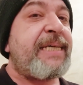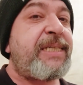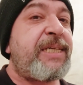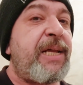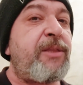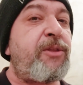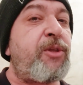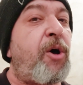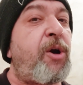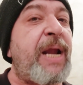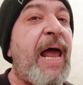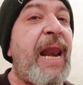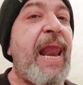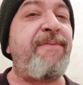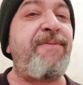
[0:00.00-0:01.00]
E si
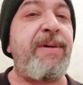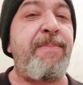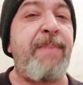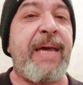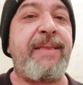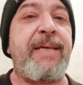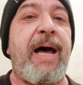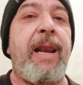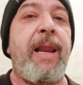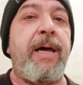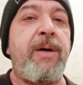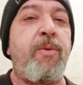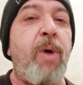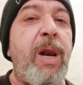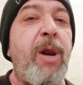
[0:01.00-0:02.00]
ritorna all'heavy
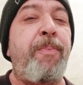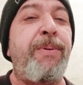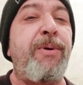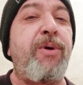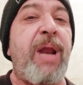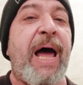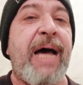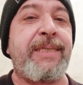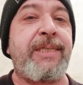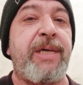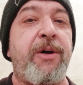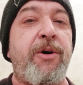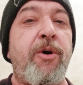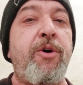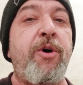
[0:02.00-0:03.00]
metal, quello più
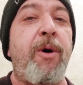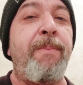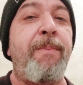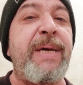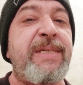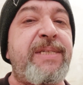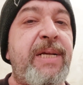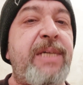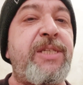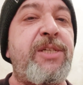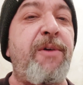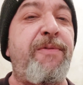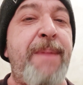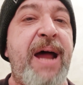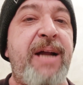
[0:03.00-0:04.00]
classico, con Mistress
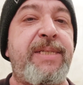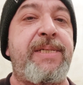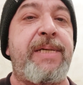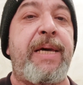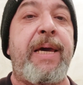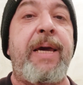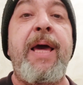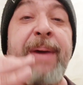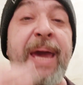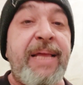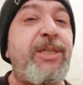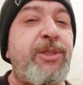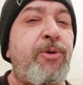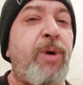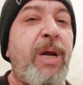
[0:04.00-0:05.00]
of Mercy,
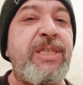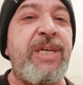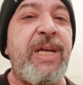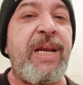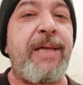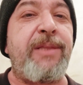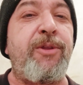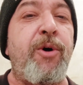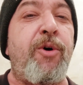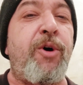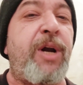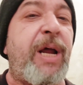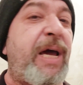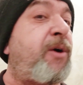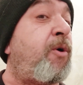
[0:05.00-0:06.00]
piede
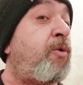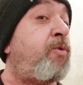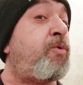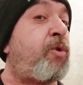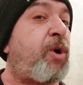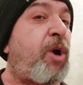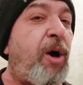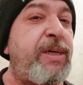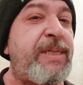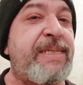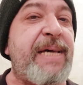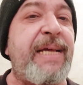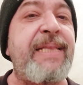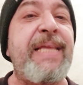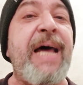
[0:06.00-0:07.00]
sull'acceleratore, con un Roy
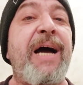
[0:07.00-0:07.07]
Z